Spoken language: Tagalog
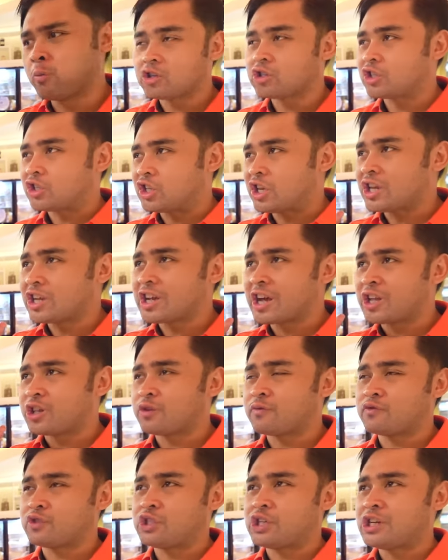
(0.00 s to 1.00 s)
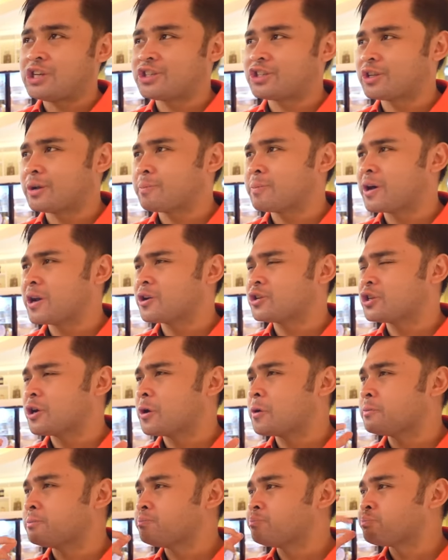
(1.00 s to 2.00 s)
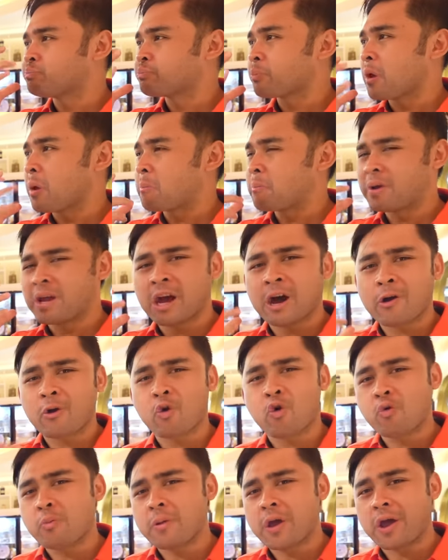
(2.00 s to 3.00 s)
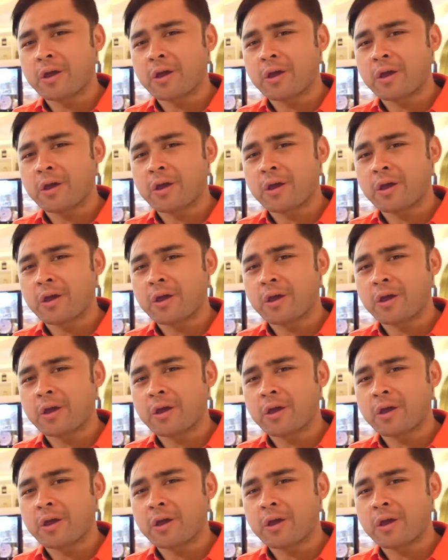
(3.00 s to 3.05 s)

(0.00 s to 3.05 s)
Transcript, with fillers: Sa thick kind of cheese na para siyang may aroma